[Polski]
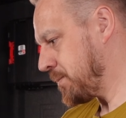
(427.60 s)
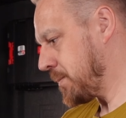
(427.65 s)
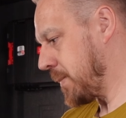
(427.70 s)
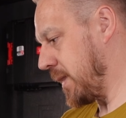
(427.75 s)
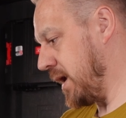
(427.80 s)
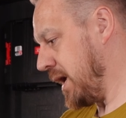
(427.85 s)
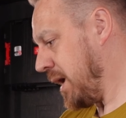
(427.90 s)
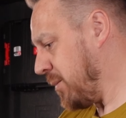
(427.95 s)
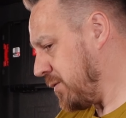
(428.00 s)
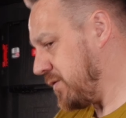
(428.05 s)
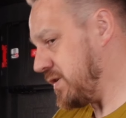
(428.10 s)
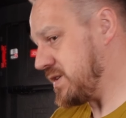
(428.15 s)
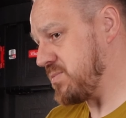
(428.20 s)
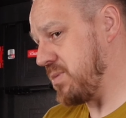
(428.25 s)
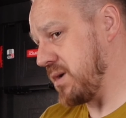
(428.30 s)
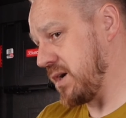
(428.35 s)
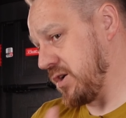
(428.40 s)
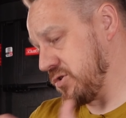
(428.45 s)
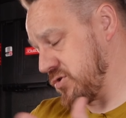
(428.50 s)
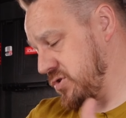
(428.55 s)
Ja mówię z
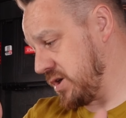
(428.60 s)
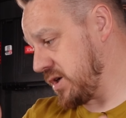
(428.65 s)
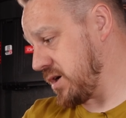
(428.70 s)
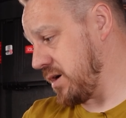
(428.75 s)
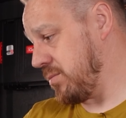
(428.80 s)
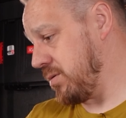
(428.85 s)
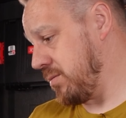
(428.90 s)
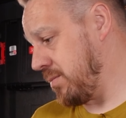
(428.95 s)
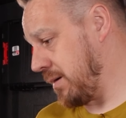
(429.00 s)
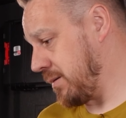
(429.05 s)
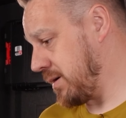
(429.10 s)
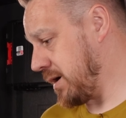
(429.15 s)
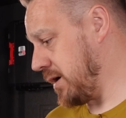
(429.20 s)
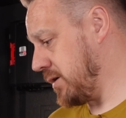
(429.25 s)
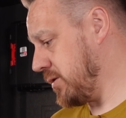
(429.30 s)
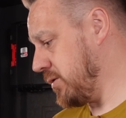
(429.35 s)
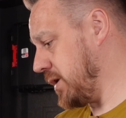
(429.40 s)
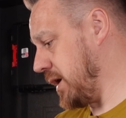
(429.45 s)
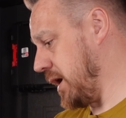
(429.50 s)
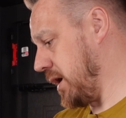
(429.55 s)
bagażnika, bo mam
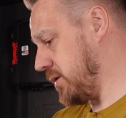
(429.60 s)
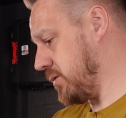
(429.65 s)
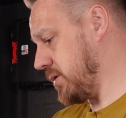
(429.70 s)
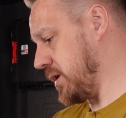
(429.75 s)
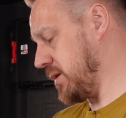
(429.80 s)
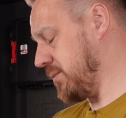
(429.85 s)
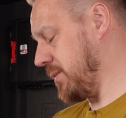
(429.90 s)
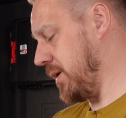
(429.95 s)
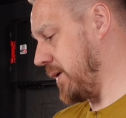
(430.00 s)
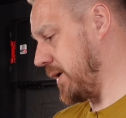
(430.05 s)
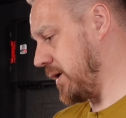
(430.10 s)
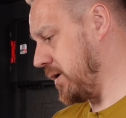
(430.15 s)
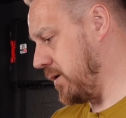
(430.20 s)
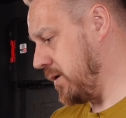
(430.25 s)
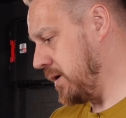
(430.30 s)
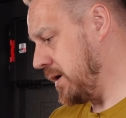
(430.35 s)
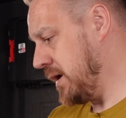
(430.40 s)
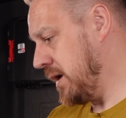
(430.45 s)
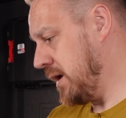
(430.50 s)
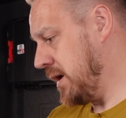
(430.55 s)
kangura akurat małego,
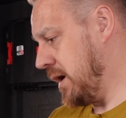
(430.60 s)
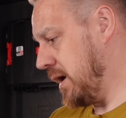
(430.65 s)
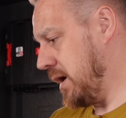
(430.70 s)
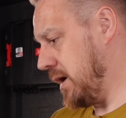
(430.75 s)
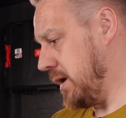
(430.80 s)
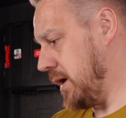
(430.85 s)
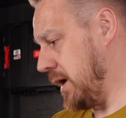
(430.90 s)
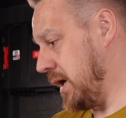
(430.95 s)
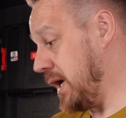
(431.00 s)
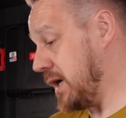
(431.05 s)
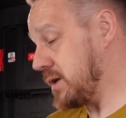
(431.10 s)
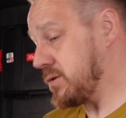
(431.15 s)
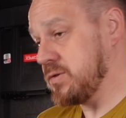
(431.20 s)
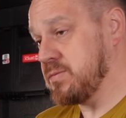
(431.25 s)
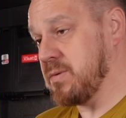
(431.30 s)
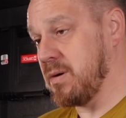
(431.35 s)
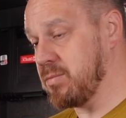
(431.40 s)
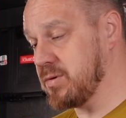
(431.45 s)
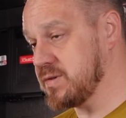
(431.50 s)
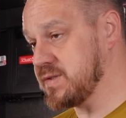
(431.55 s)
e, ale jak ktoś
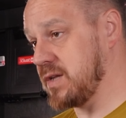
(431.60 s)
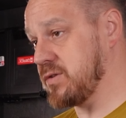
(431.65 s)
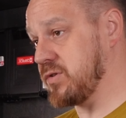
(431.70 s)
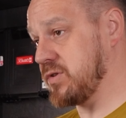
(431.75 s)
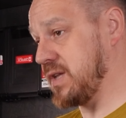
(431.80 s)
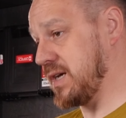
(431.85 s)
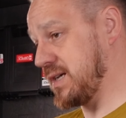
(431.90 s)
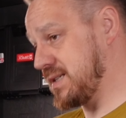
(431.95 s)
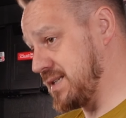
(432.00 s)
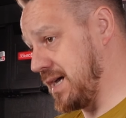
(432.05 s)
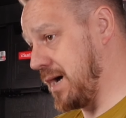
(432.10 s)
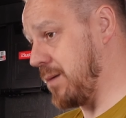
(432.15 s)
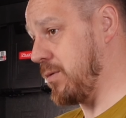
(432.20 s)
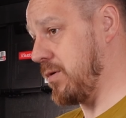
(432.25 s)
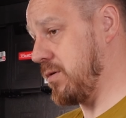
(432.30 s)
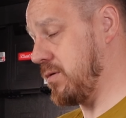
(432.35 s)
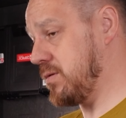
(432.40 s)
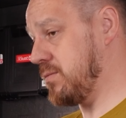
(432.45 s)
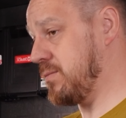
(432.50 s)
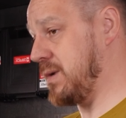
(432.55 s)
ma busa, to tak
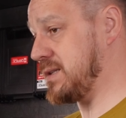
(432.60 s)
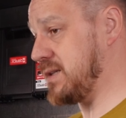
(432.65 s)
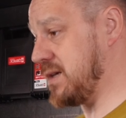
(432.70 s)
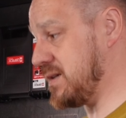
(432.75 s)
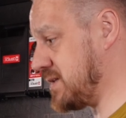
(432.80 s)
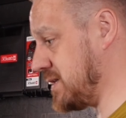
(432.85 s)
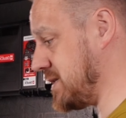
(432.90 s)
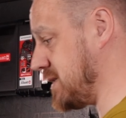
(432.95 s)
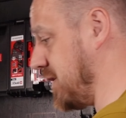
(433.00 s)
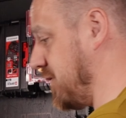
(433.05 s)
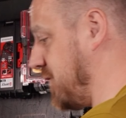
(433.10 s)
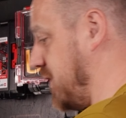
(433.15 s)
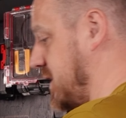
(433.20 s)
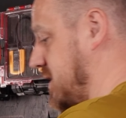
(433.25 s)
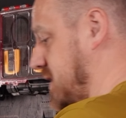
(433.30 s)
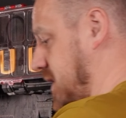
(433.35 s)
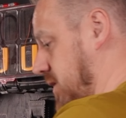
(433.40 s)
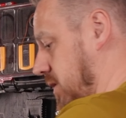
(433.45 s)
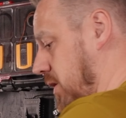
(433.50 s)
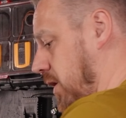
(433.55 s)
samo. Ma ten system
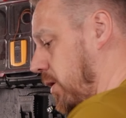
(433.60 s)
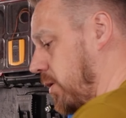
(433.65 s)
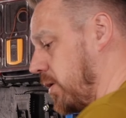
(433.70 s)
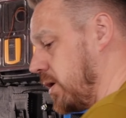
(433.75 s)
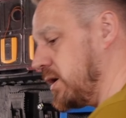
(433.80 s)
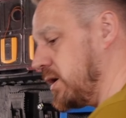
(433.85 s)
fix and go,